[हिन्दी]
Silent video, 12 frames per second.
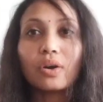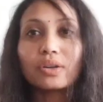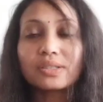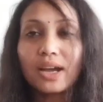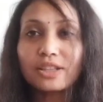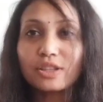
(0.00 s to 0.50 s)

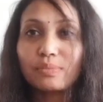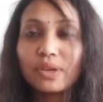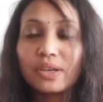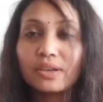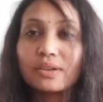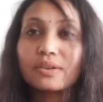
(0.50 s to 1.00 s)
और साथ
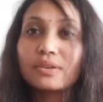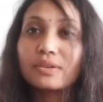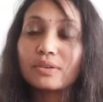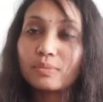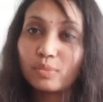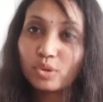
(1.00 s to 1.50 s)
में
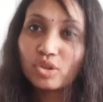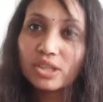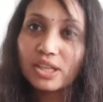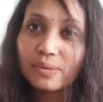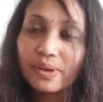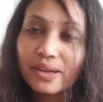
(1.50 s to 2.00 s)

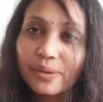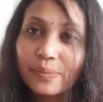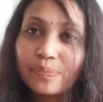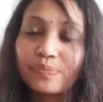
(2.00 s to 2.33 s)
बुद्धदेव है